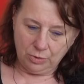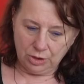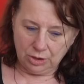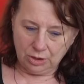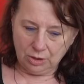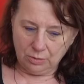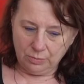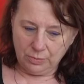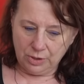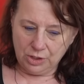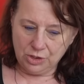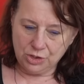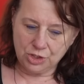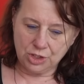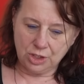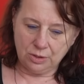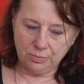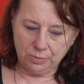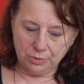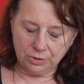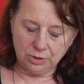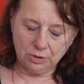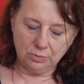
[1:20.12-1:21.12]
mojego
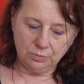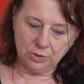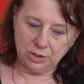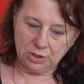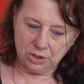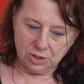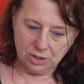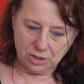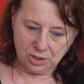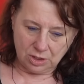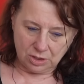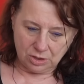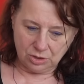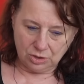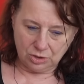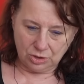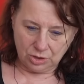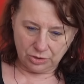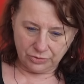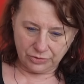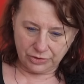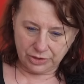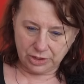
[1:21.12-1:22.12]
męża, a potem ministra
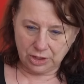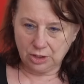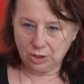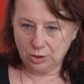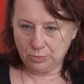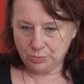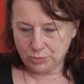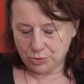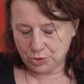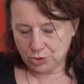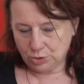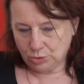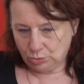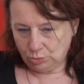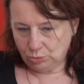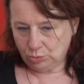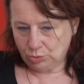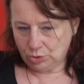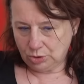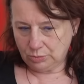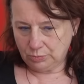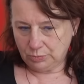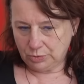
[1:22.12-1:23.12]
Zdrojewskiego, przy
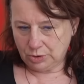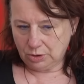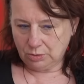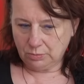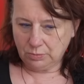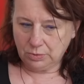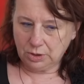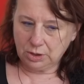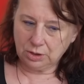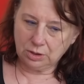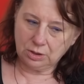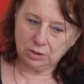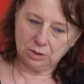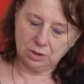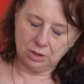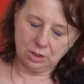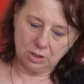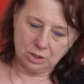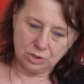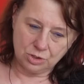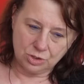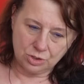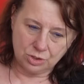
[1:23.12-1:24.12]
którym Tomek
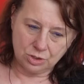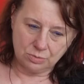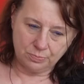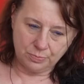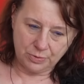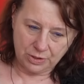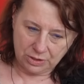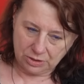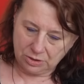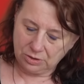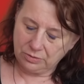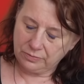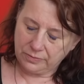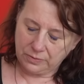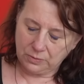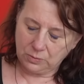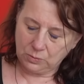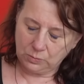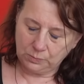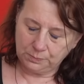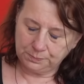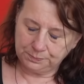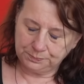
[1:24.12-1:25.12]
też
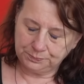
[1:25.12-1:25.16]
pracował.